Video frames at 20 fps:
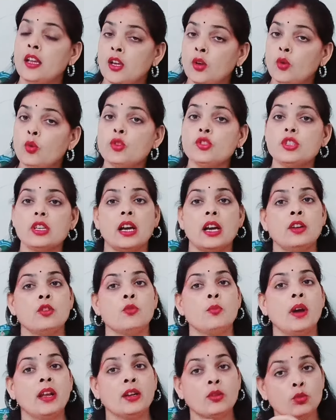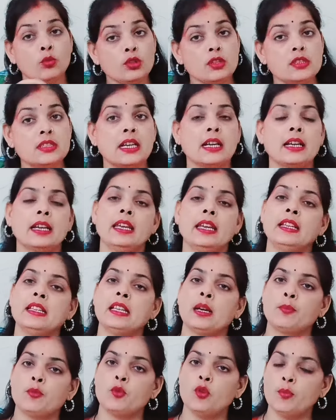कुछ अनुमान कुछ संकेत
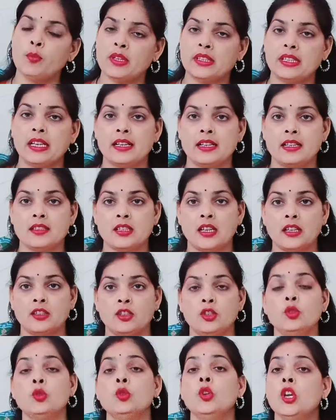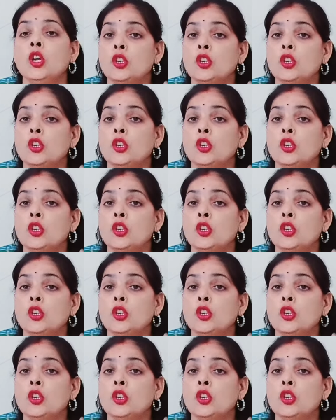आपको बताना चाहती हूँ